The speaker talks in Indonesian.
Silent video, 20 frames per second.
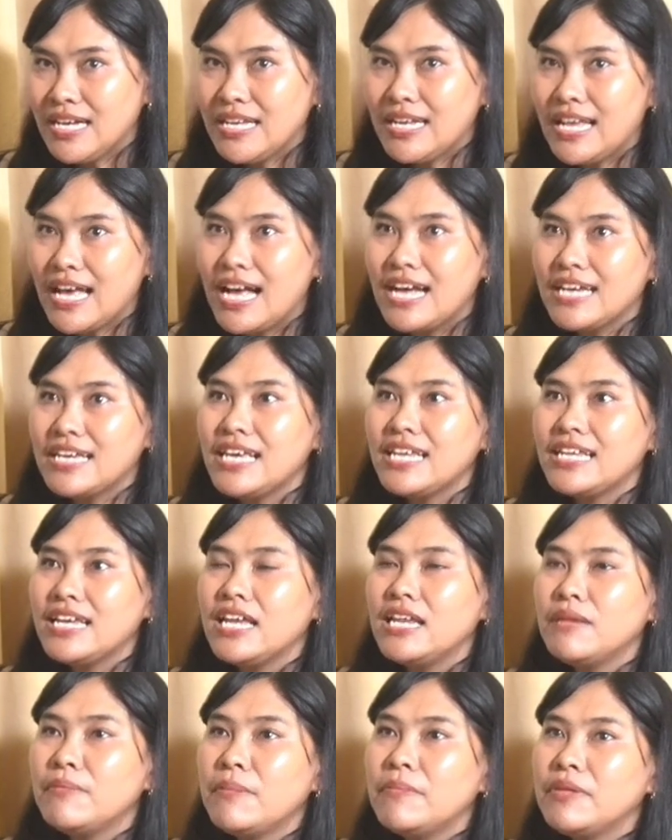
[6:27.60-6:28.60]
Nah,
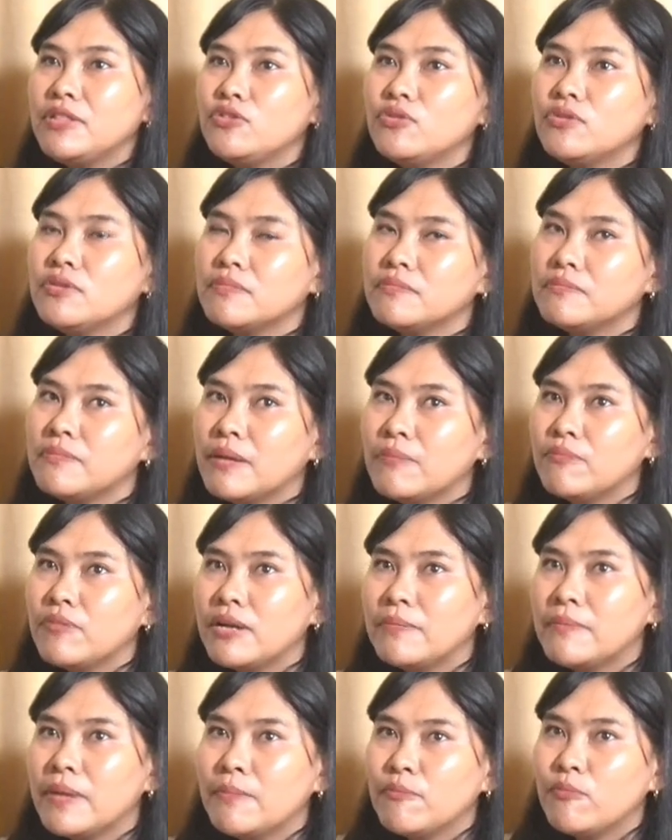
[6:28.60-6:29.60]
akhirnya ini membentuk
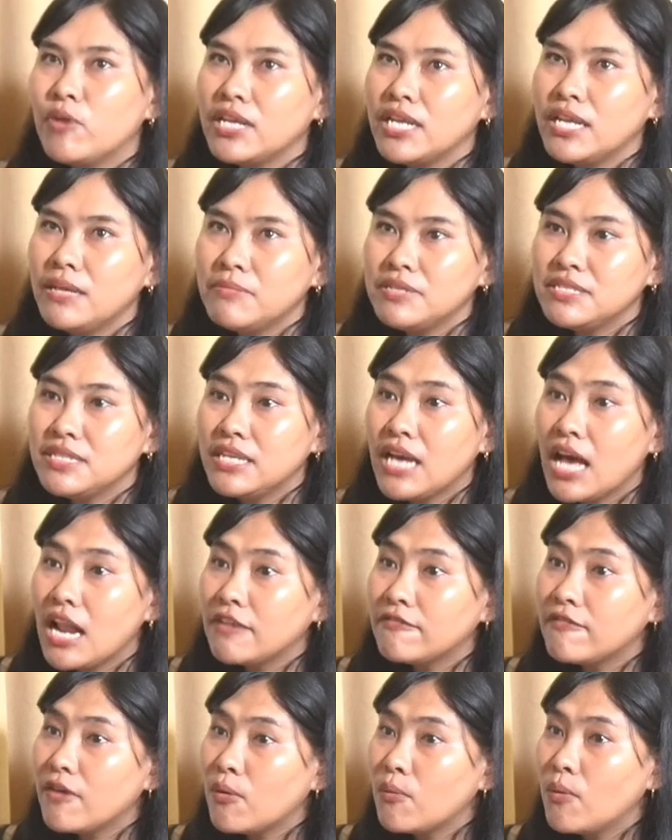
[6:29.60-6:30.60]
perempuan-perempuan ini menjadi
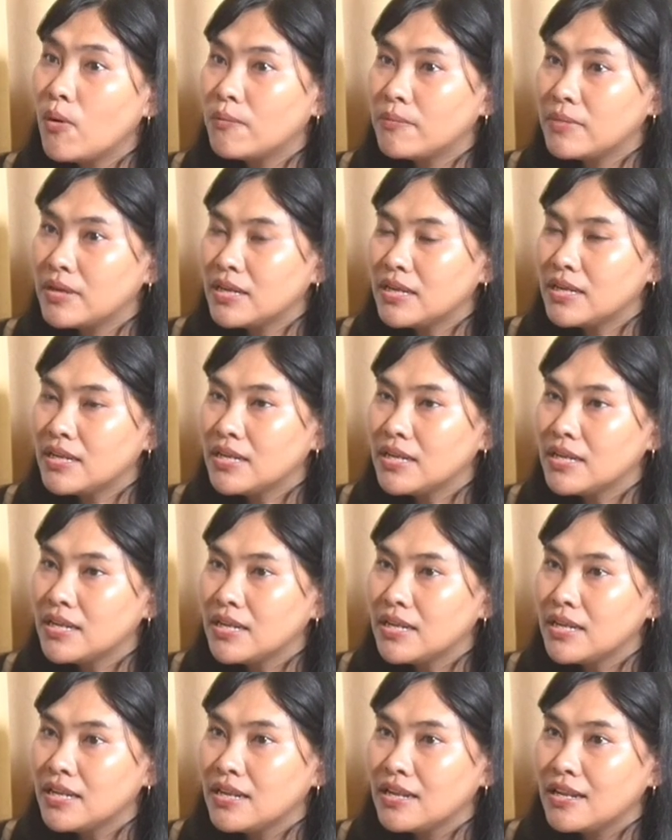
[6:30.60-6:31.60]
alpha woman
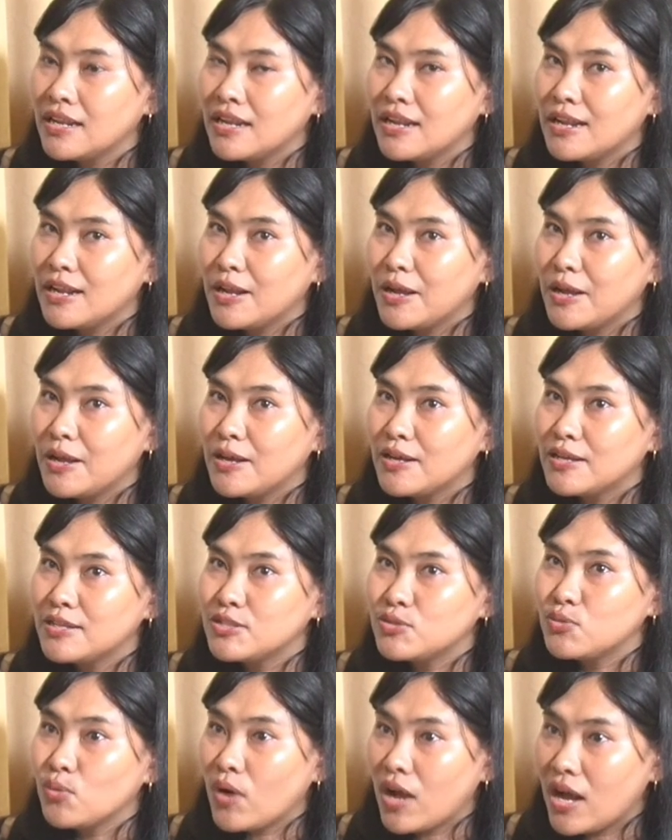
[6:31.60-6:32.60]

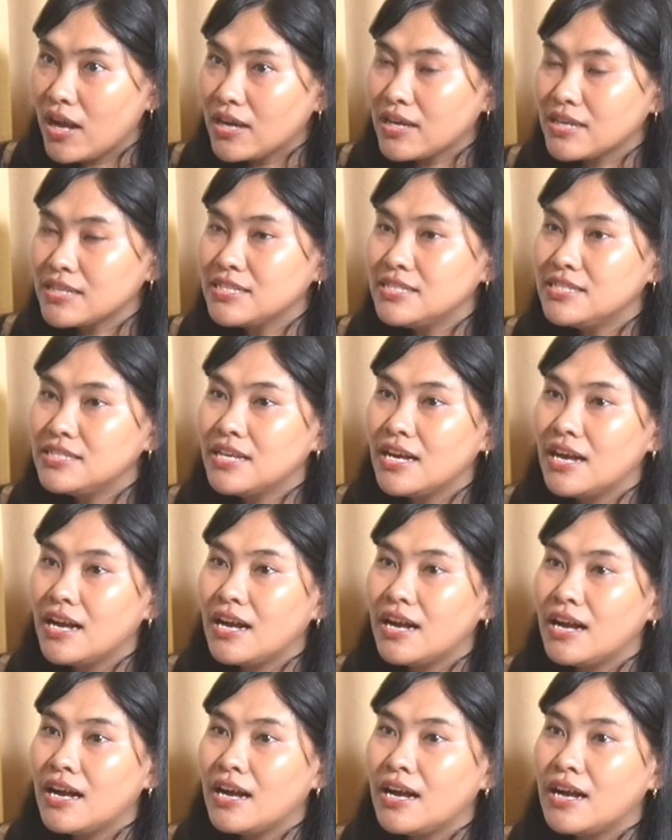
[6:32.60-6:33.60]
suka kerja
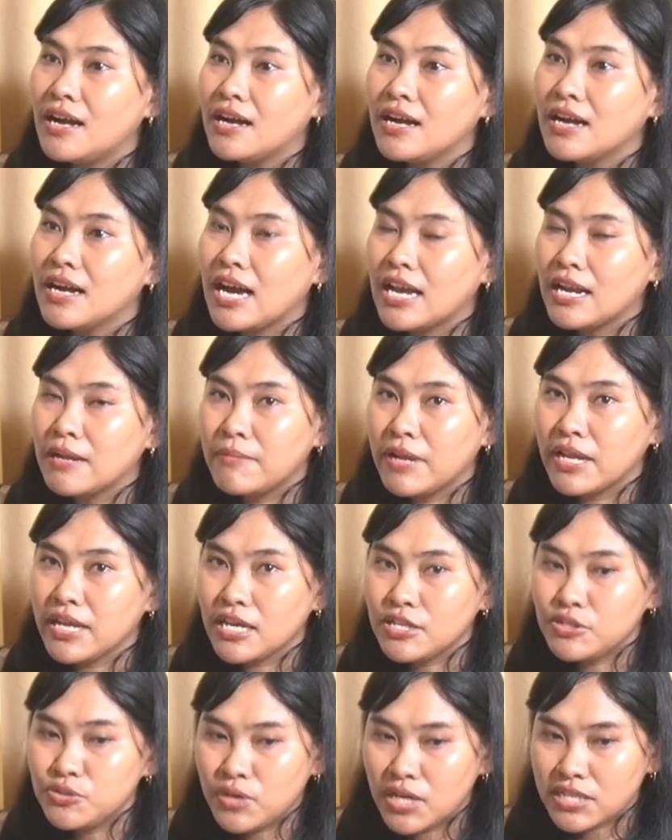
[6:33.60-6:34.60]
karena
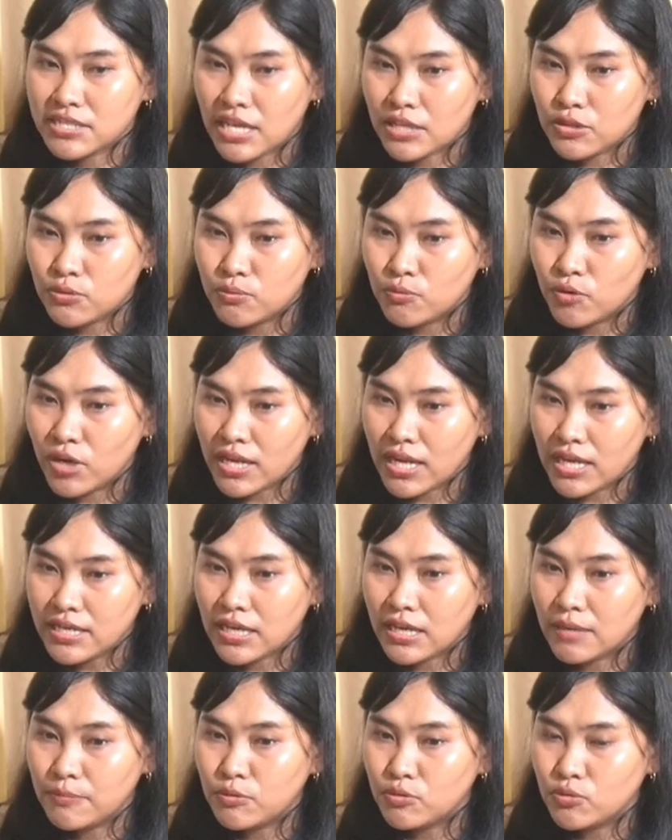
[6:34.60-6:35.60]
mereka juga satu mungkin
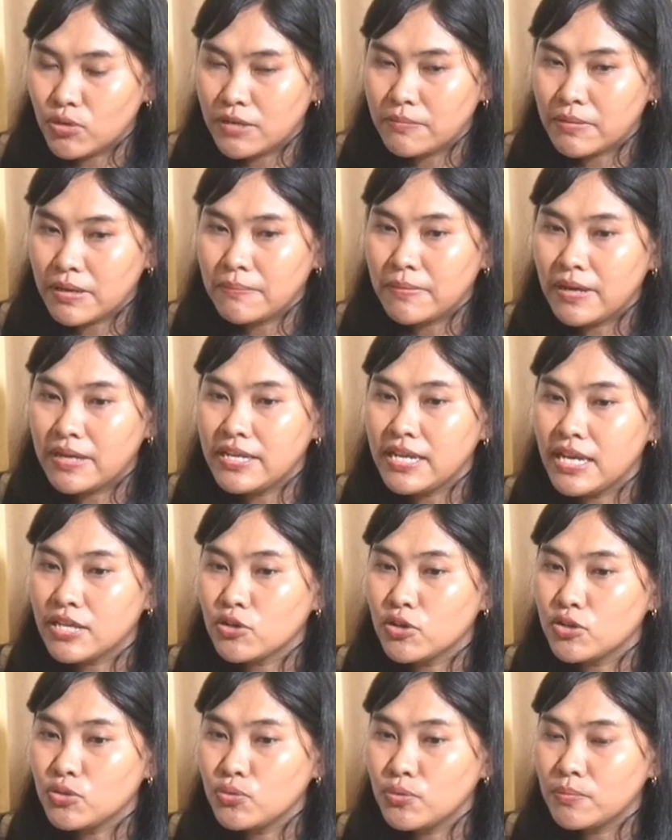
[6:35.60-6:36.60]
ada kebutuhan pribadi
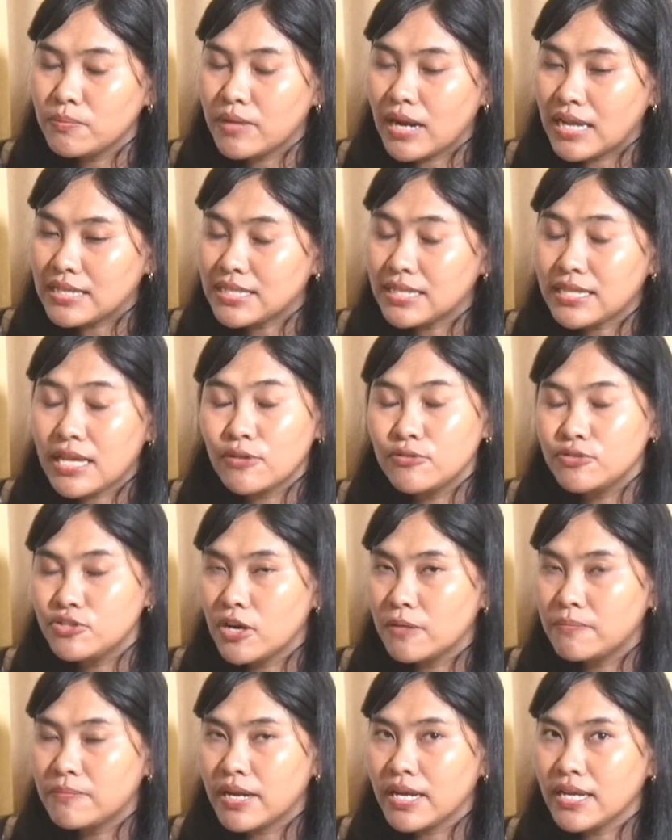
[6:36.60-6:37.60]
atau itu merasa tanggung
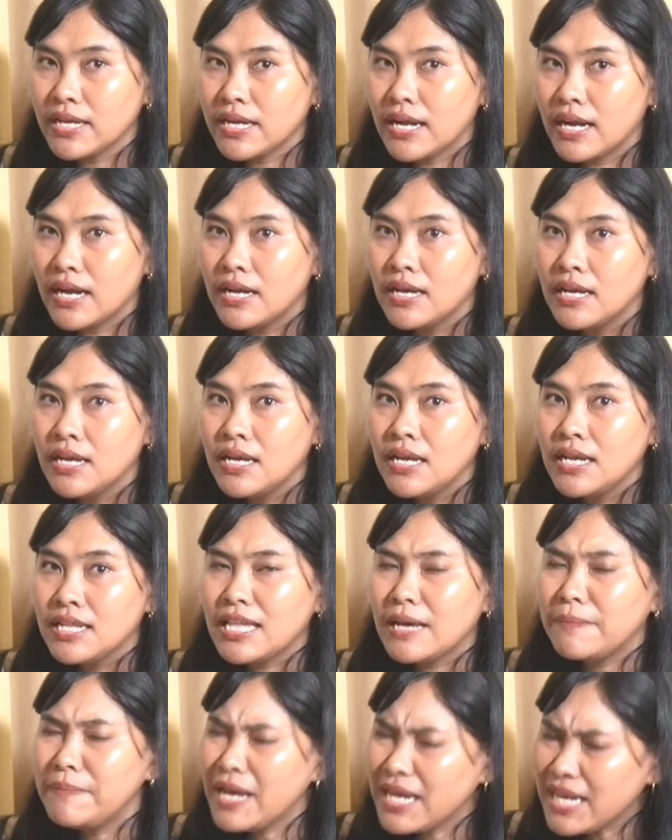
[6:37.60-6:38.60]
jawab mereka
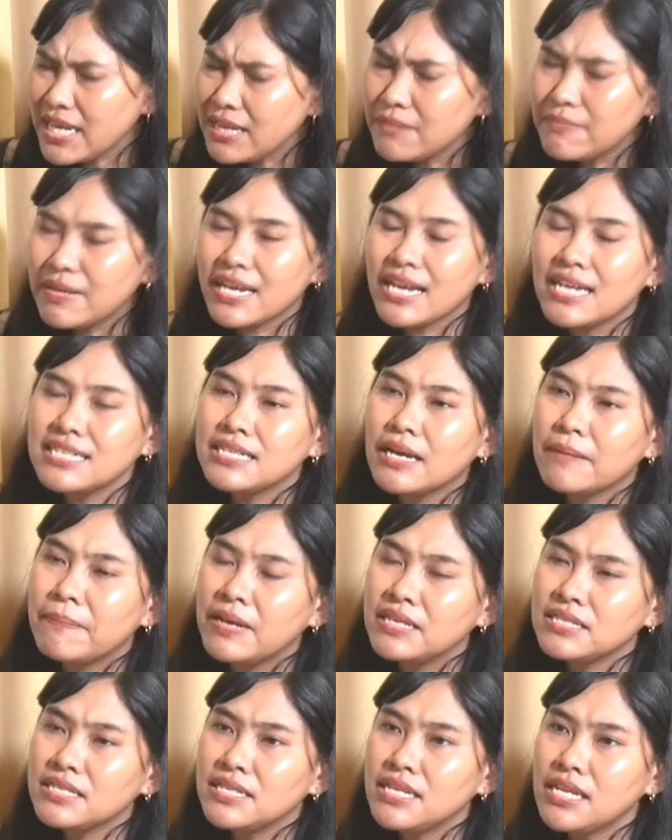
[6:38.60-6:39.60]
tapi akhirnya mereka
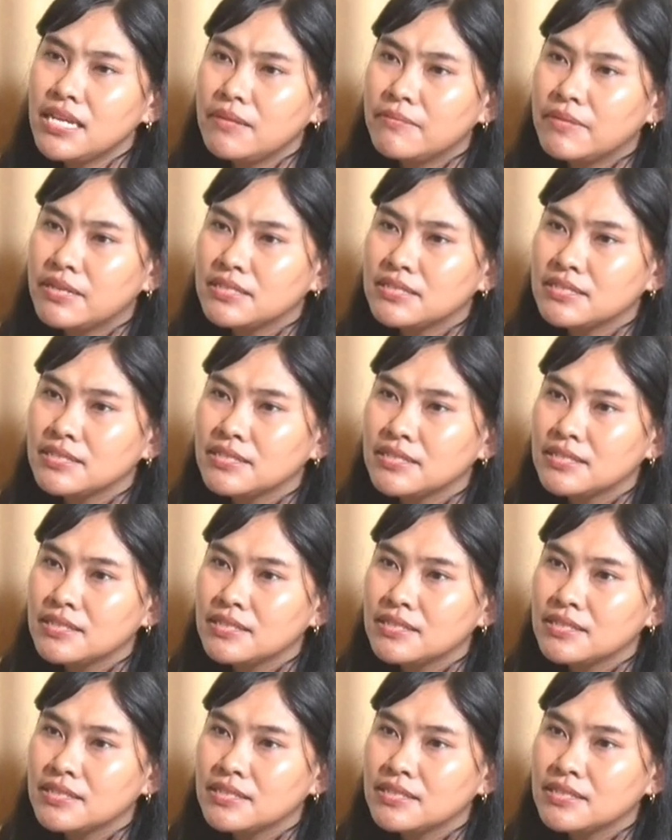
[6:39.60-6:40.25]
capek sendiri mas